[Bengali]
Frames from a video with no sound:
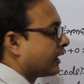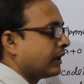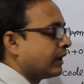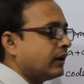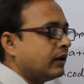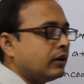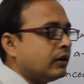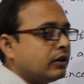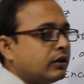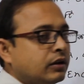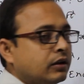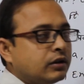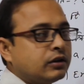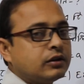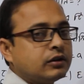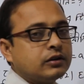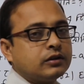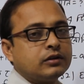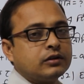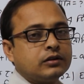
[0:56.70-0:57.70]
আগে
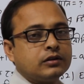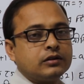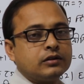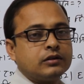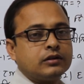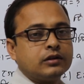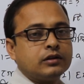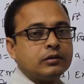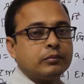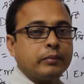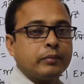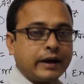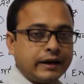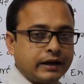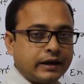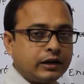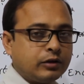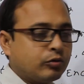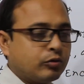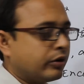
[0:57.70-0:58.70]

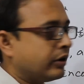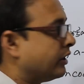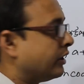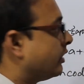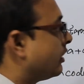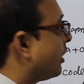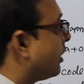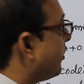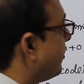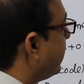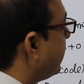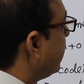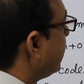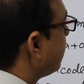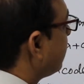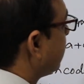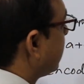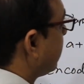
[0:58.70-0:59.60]
বাইনারি করে নিতে হবে তো